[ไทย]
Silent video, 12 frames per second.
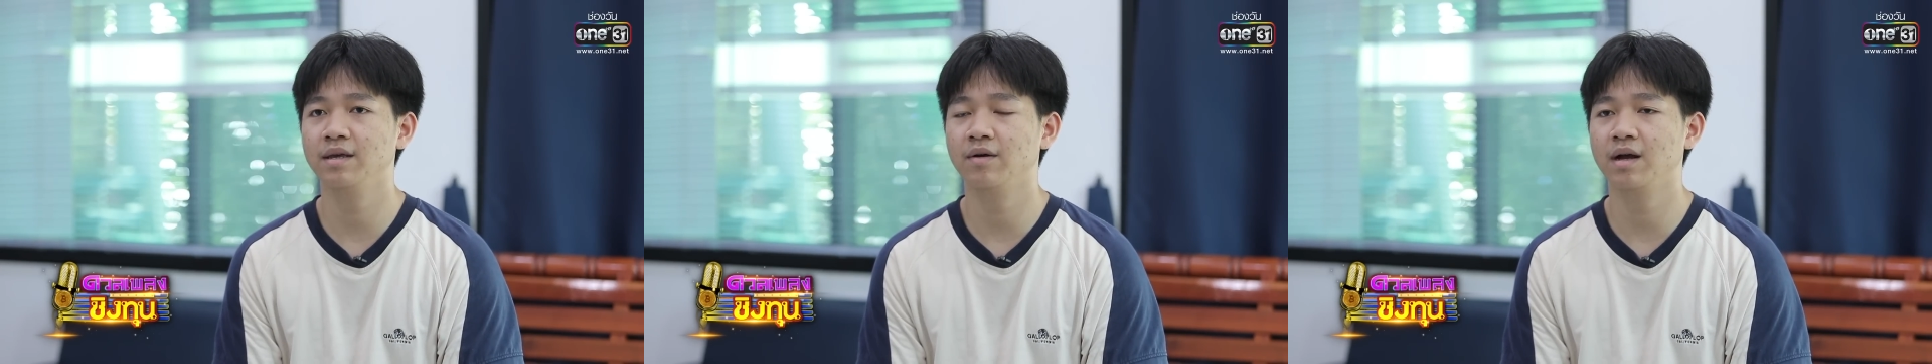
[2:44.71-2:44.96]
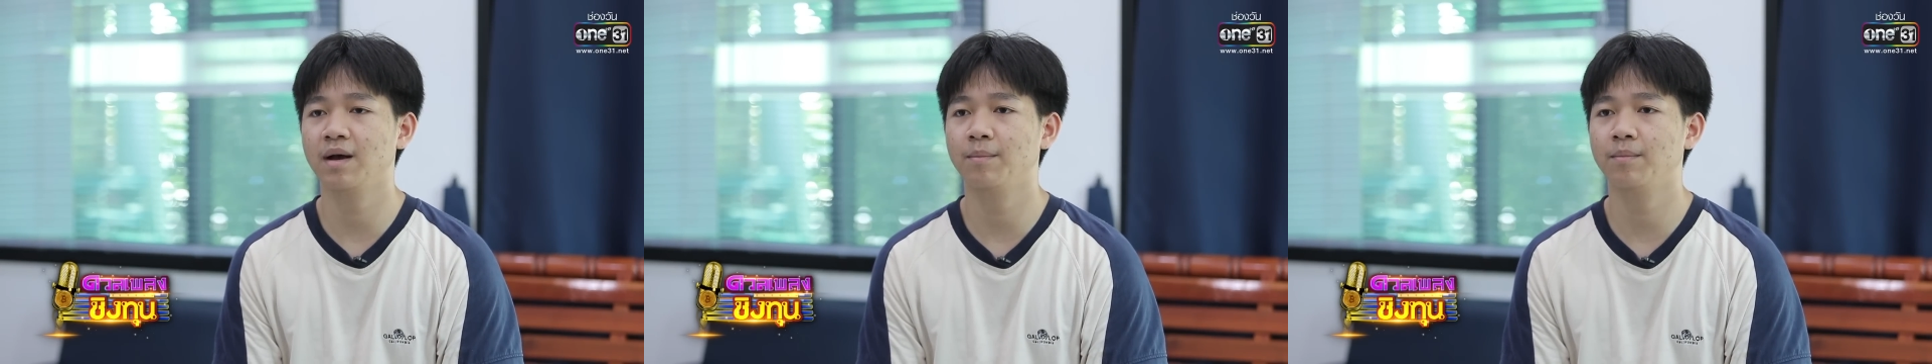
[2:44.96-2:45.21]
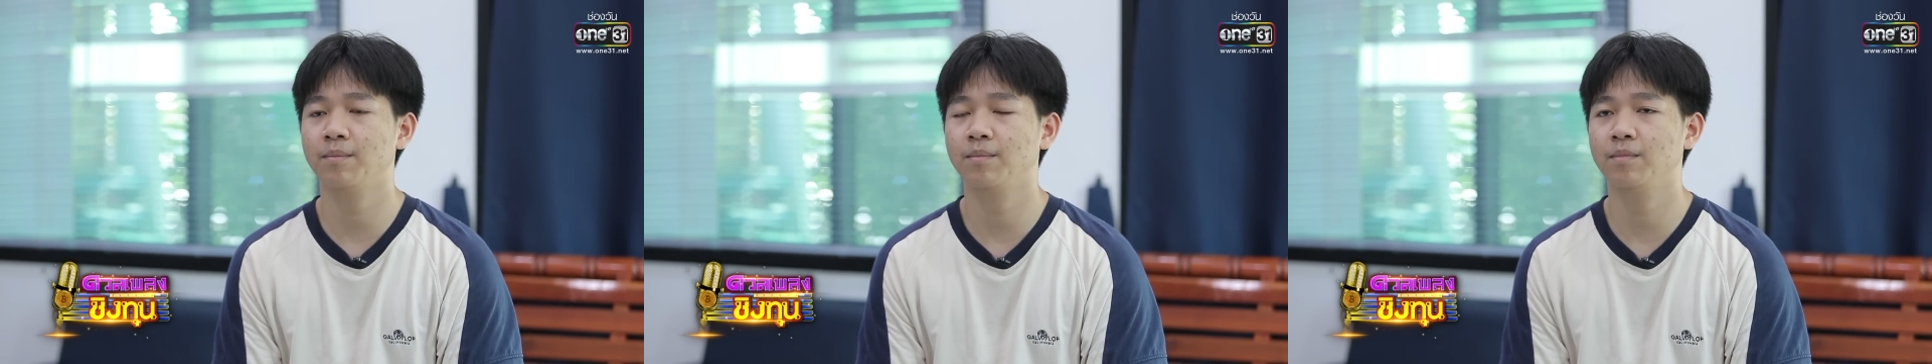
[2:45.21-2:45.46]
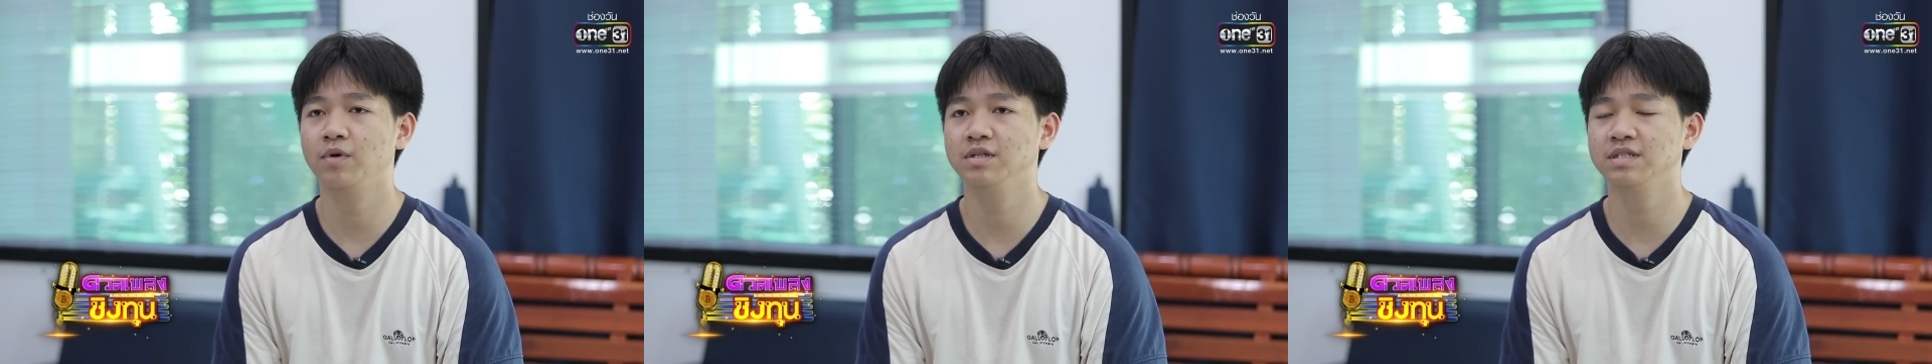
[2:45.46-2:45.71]
เกี่ยวกับ
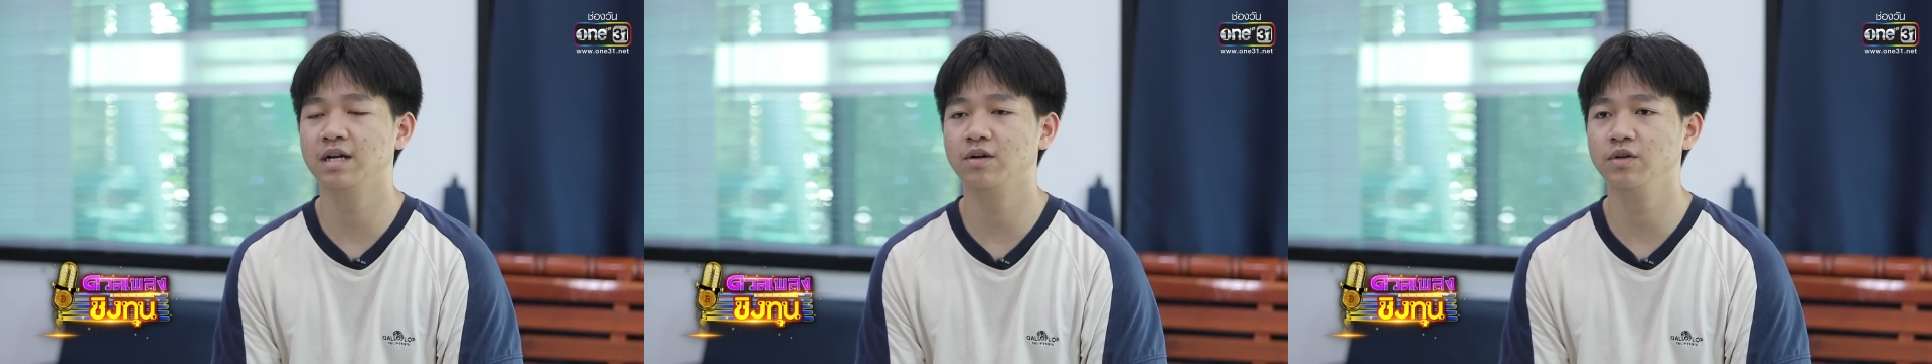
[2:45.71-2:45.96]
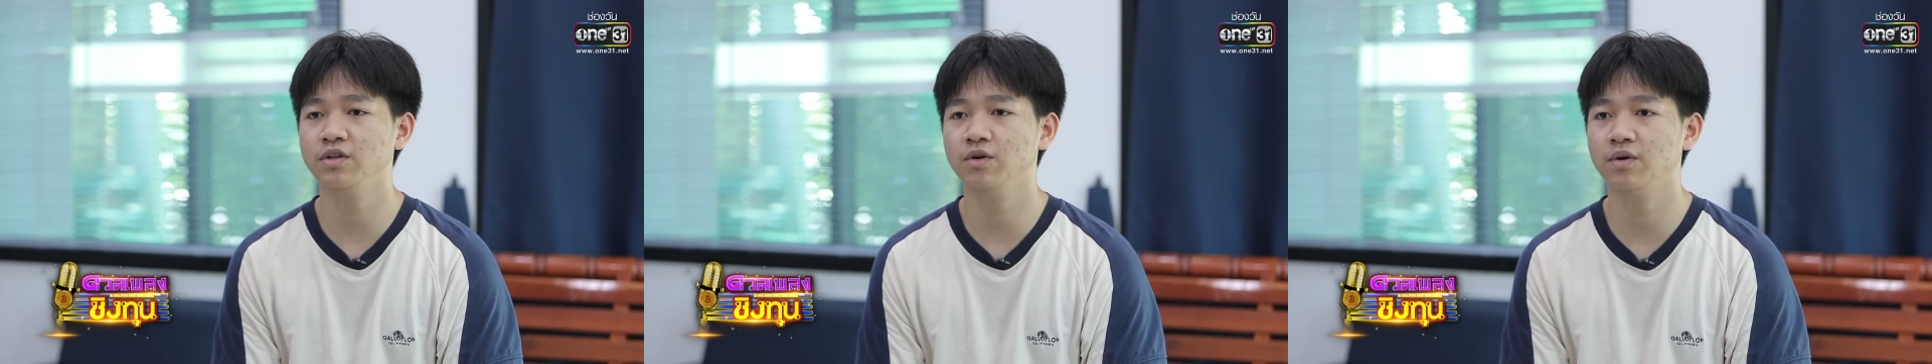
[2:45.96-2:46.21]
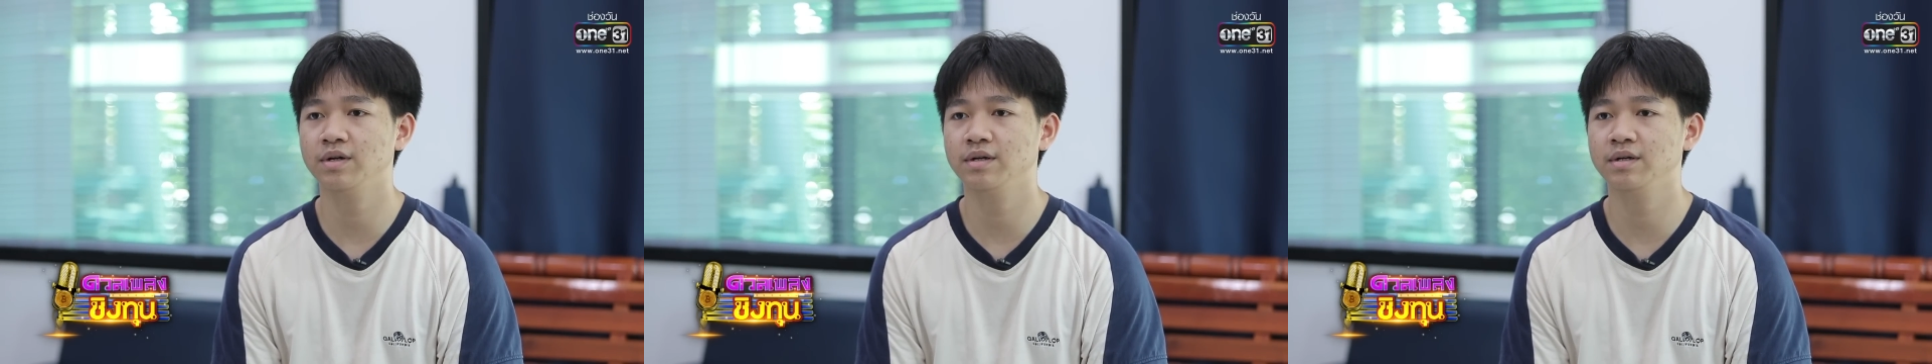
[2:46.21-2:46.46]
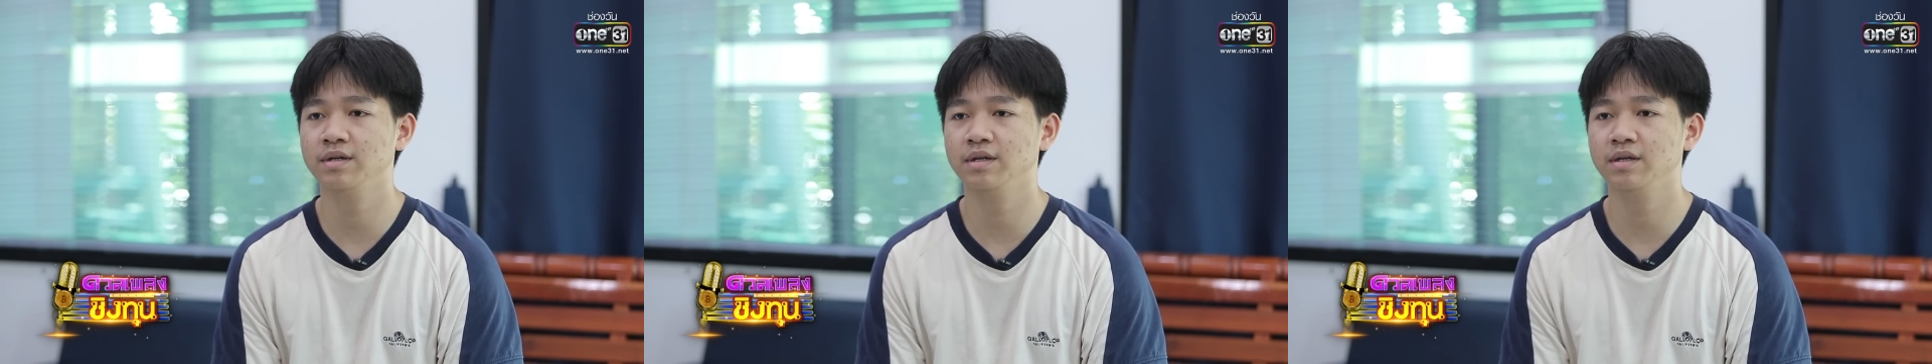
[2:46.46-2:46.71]
บริษัทรถยน
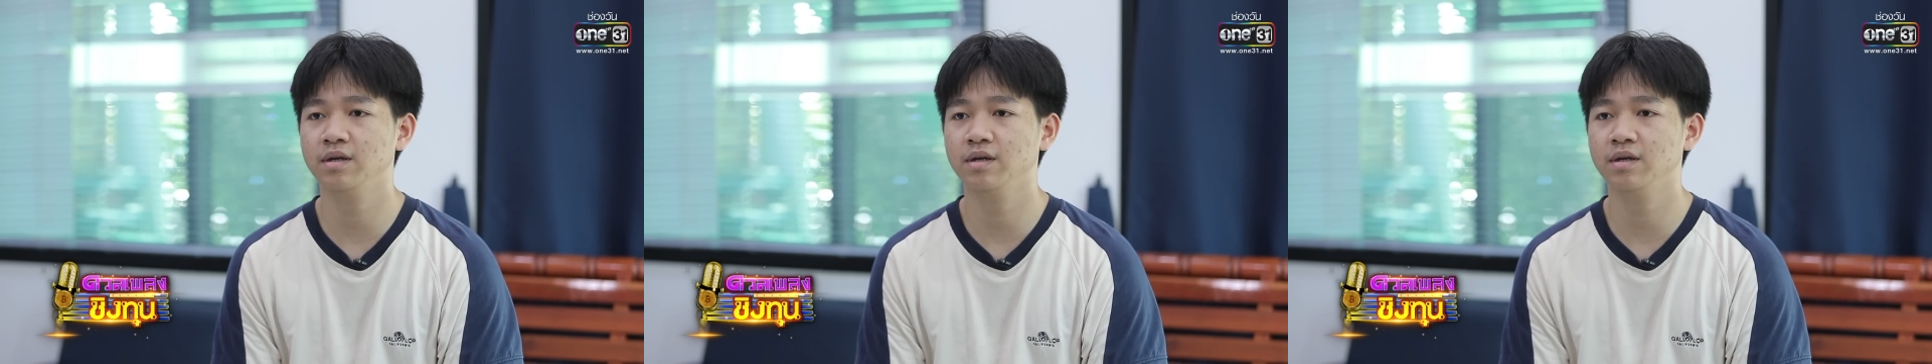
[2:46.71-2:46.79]
ต์